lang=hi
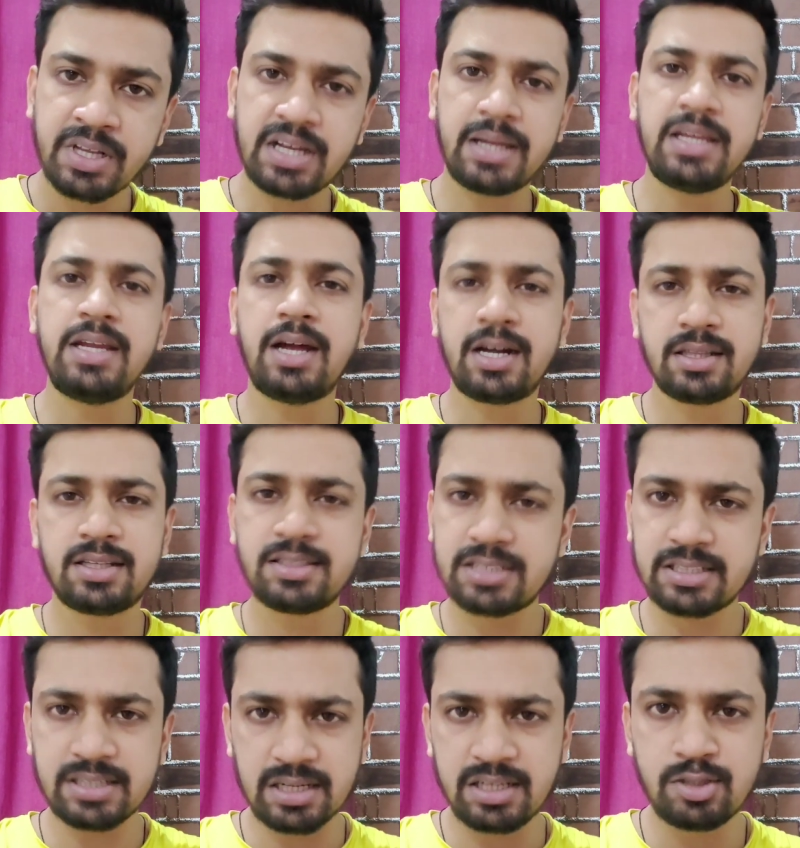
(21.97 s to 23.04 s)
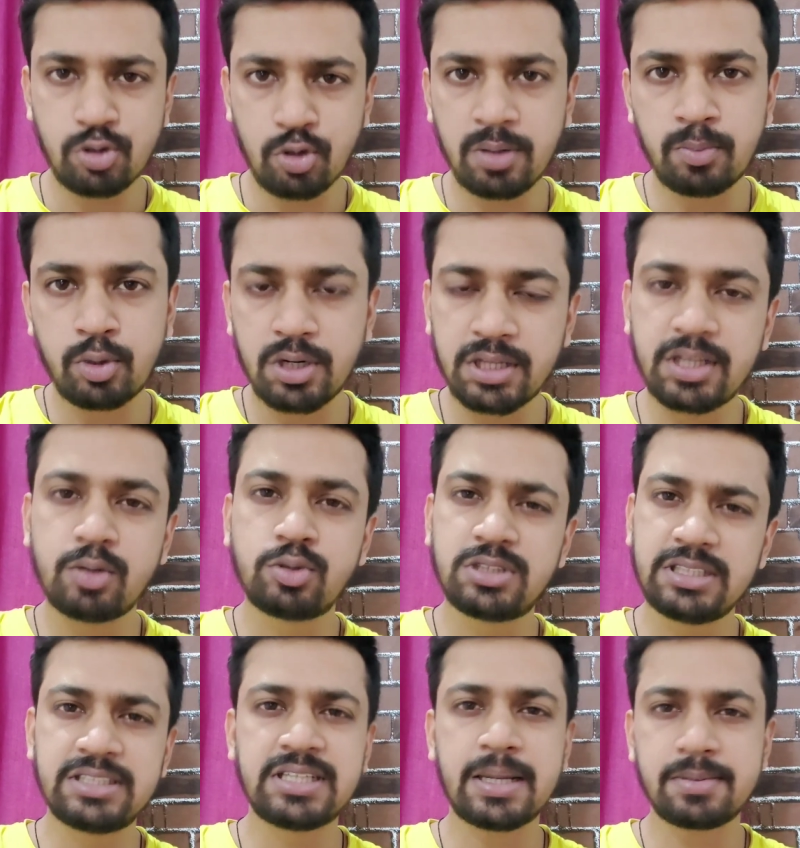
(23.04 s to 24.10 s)
कहीं अड़तीस से चालीस जो हम बोले थे
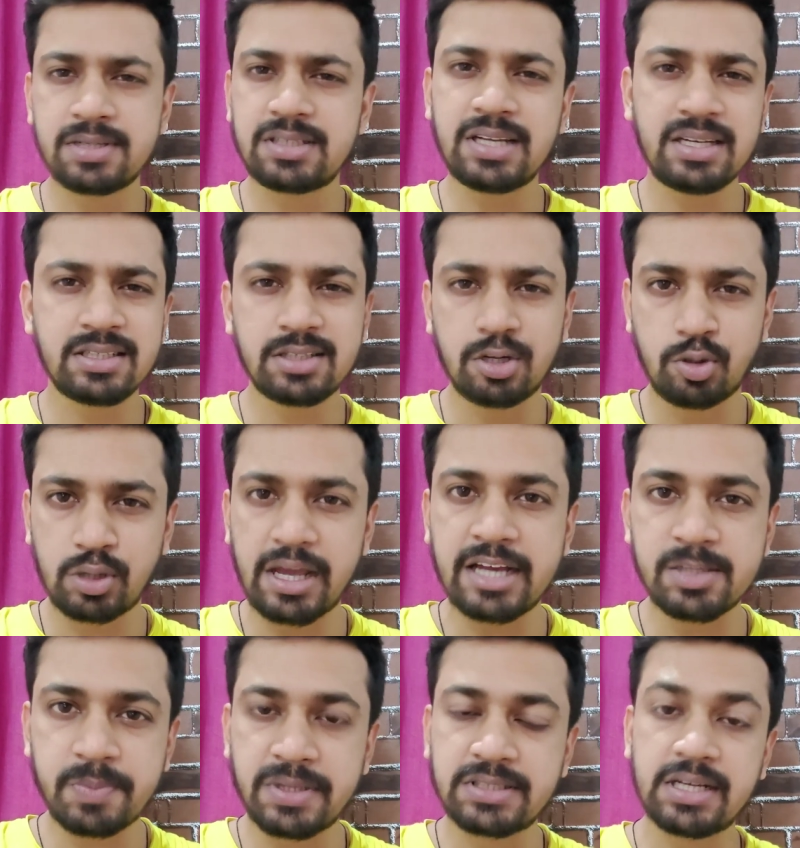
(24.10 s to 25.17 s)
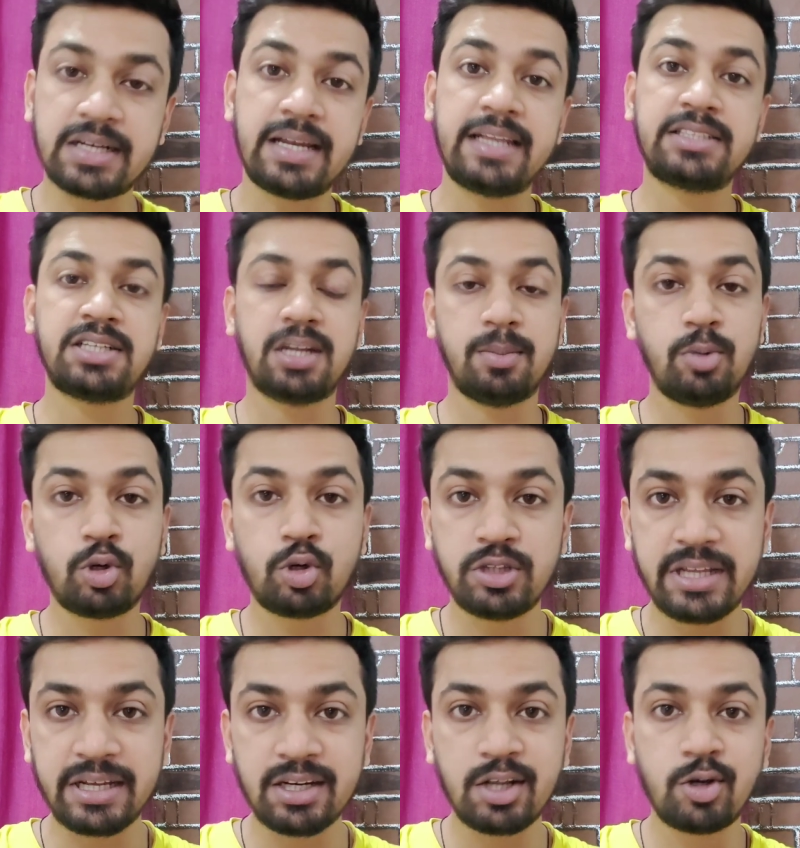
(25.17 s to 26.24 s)
उसी हिसाब से चालीस करोड़ के आसपास का कलेक्शन हम लोग को
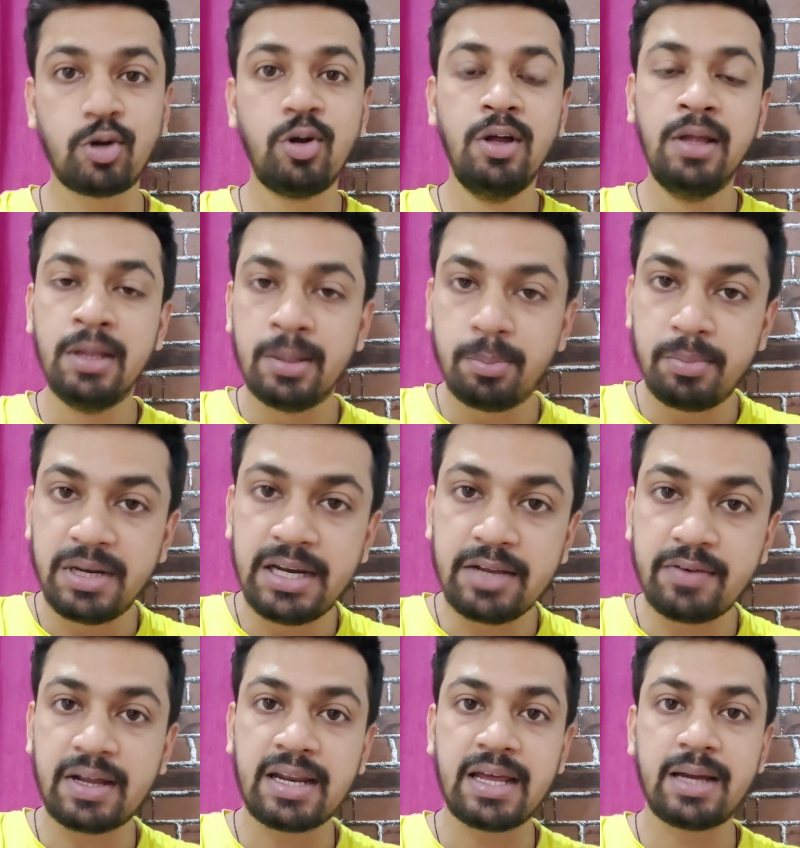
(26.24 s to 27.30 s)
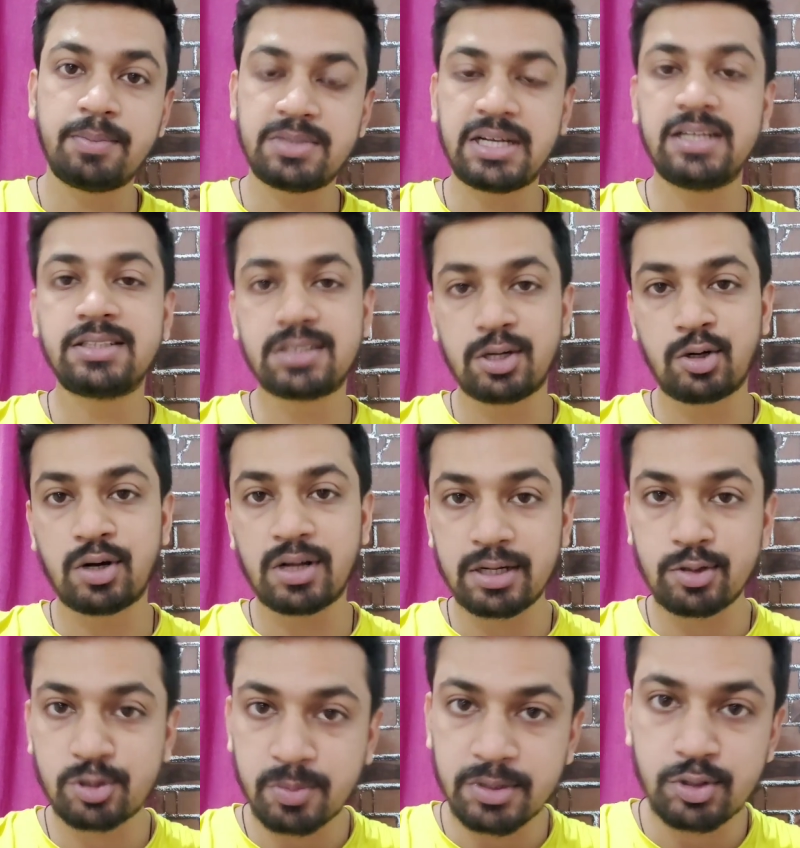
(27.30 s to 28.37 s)
देखने को मिलने वाला है अब चालीस करोड़
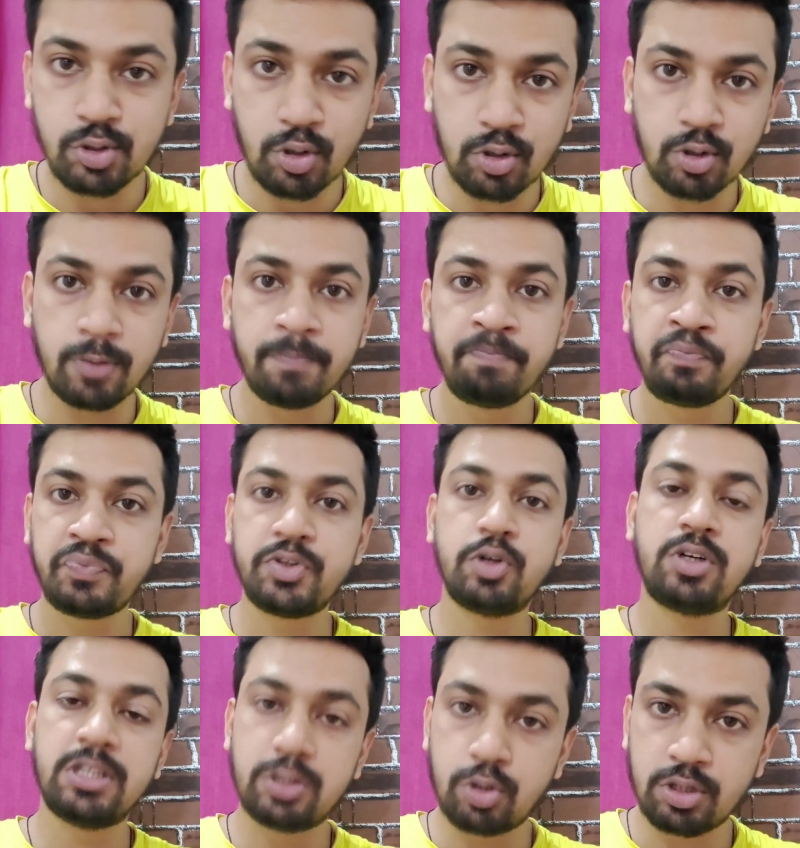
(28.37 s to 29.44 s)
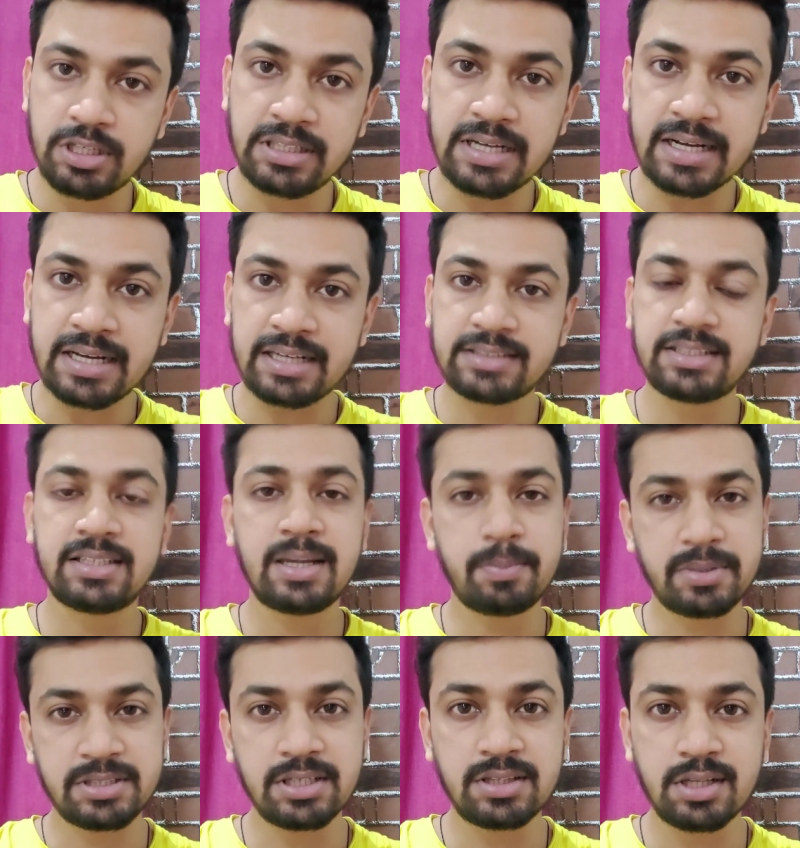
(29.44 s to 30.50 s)
अगर उसमें जोड़ दो जो कि दो दिन का कलेक्शन था
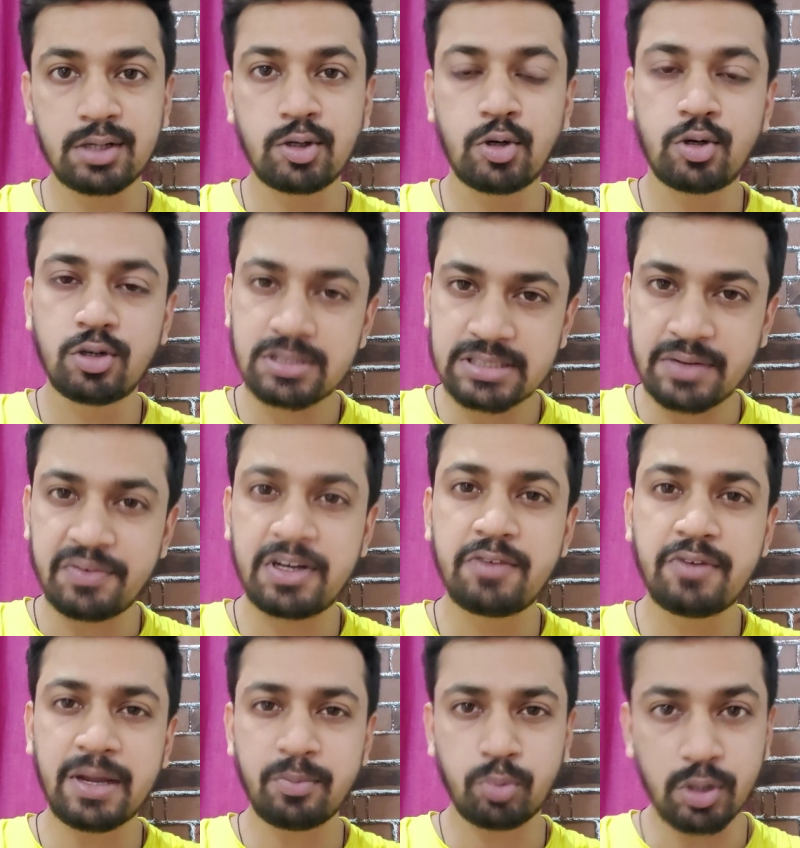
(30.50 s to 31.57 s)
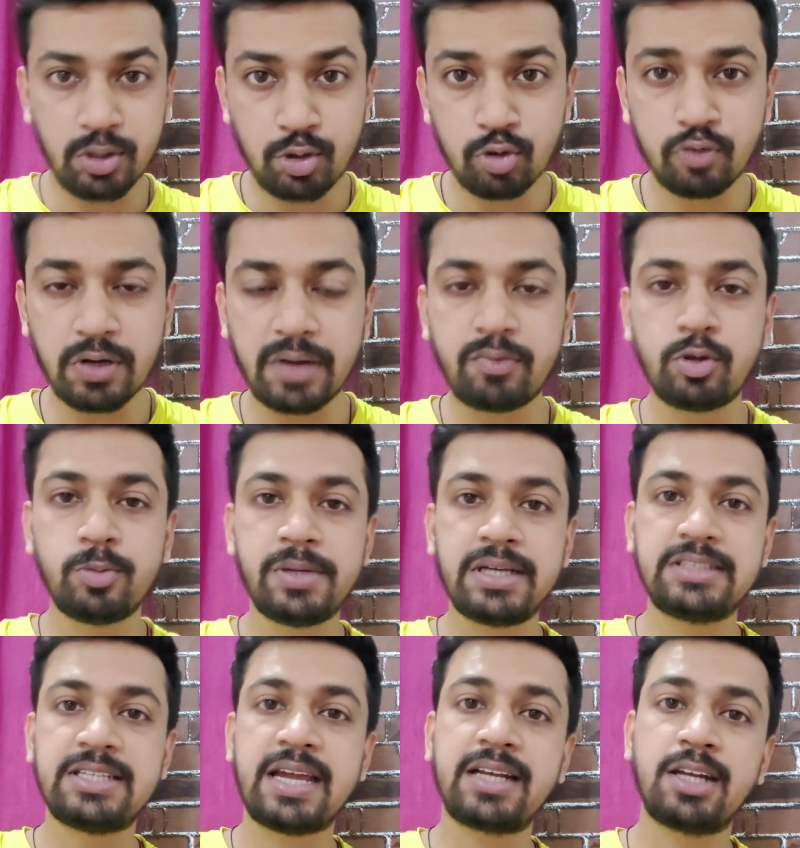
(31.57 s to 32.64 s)
पचहत्तर करोड़ सेवेंटी फाइव पॉइंट टू फाइव टू भी
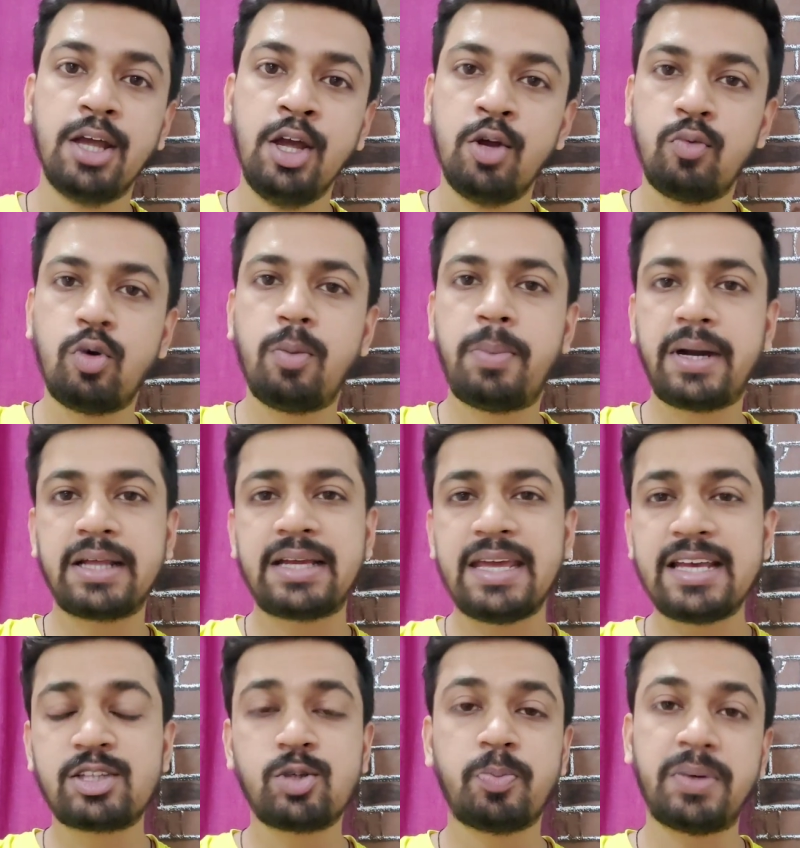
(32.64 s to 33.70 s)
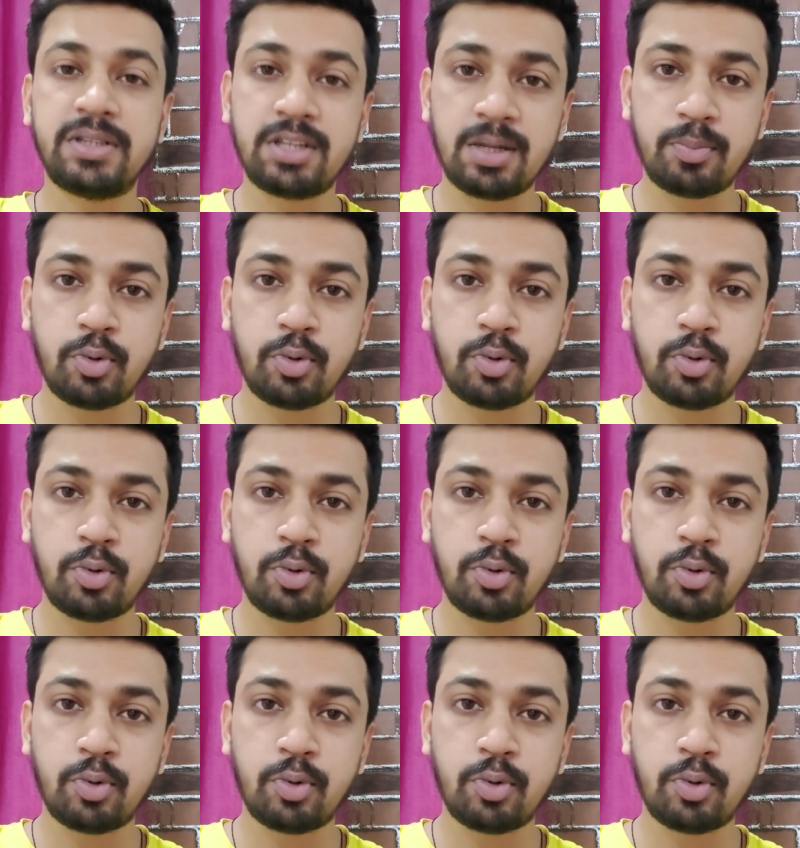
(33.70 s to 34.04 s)
एग्जैक्ट वो बढ़ के एक सौ पंद्रह